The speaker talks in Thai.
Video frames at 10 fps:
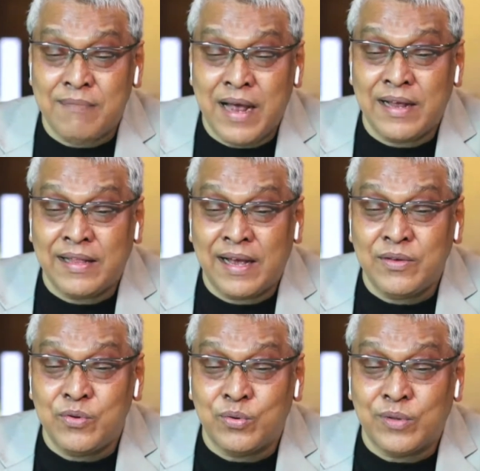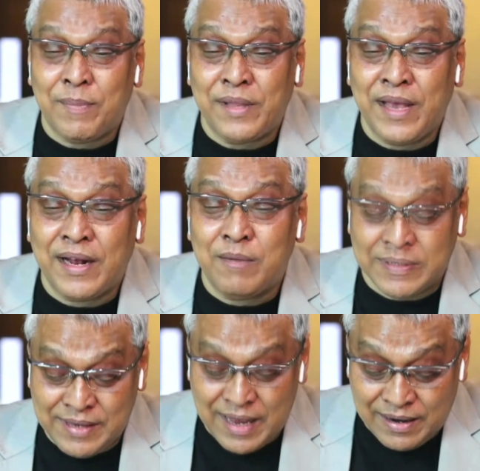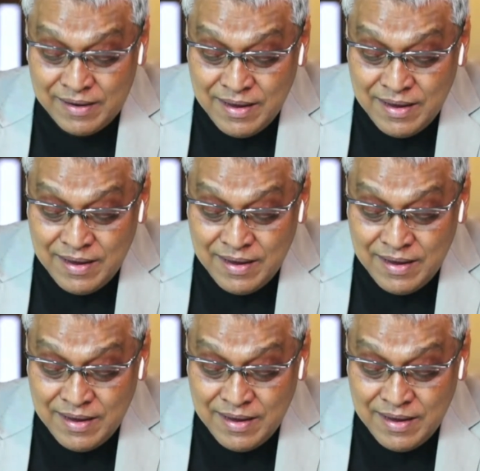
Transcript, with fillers: มากเลย ถ้าอยู่ๆต่างประเทศเข้ามาสั่ง